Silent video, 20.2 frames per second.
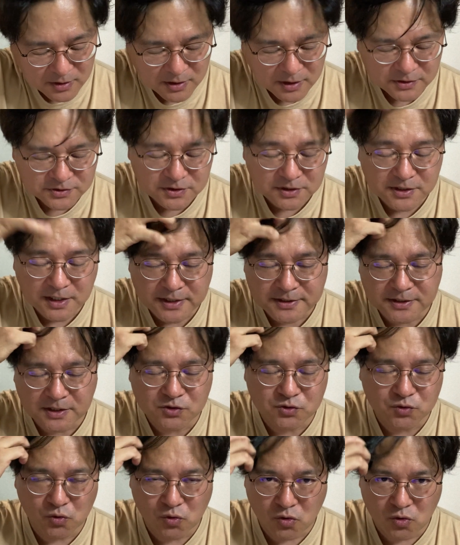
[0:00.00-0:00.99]
暑さ対
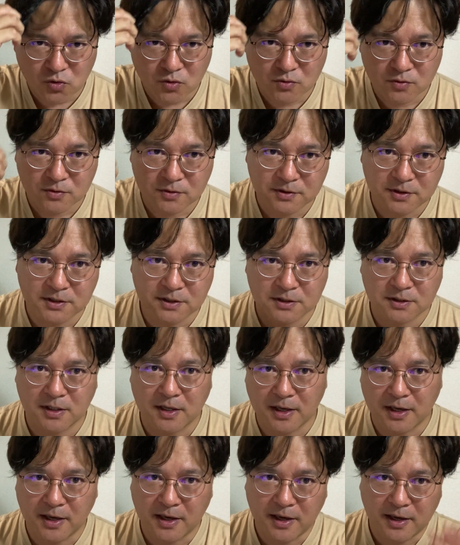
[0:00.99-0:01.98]
策を、
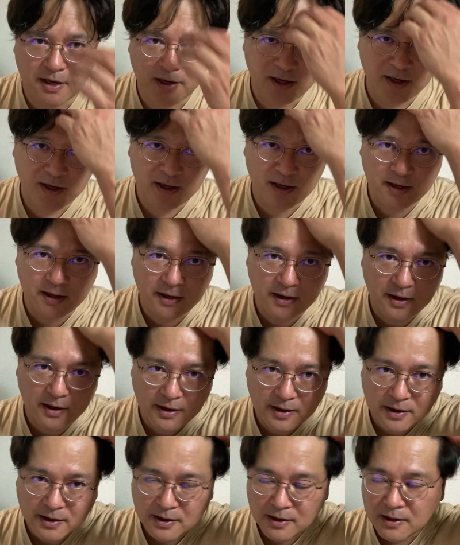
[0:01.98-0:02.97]

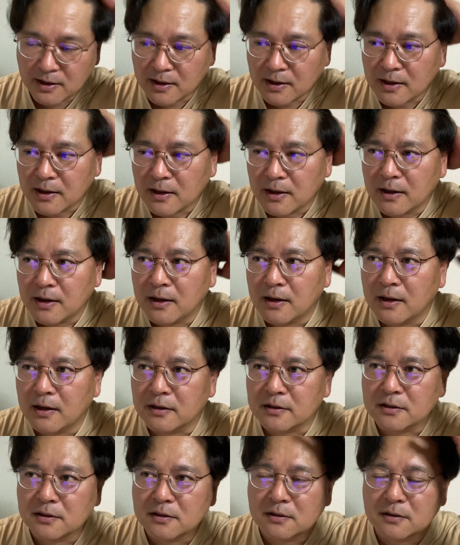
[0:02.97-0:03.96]

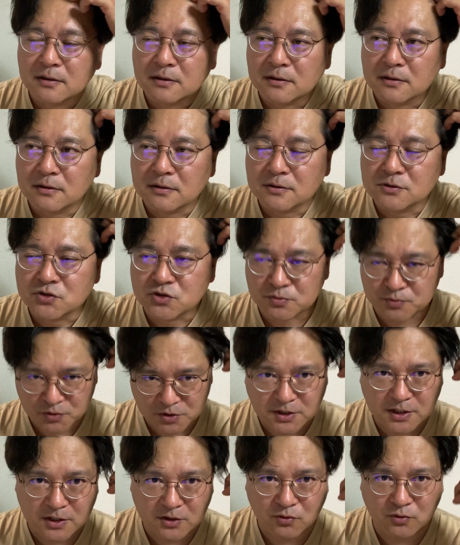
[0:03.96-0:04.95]
えー、十分
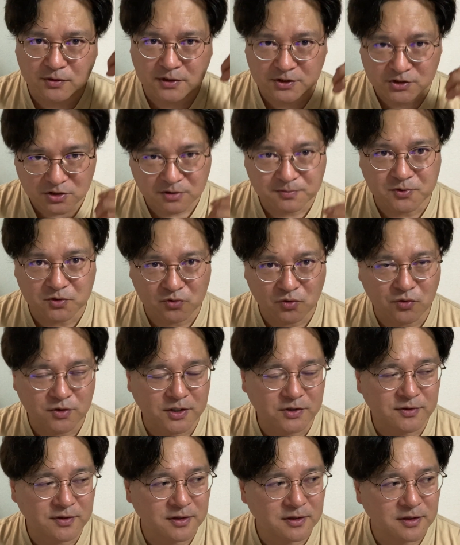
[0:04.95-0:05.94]
にとって、水分とってい
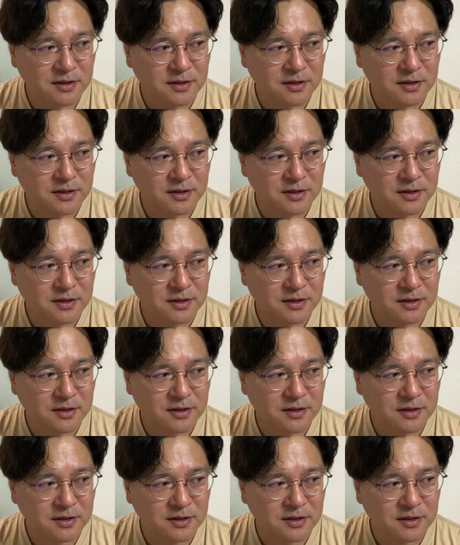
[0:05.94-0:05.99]
く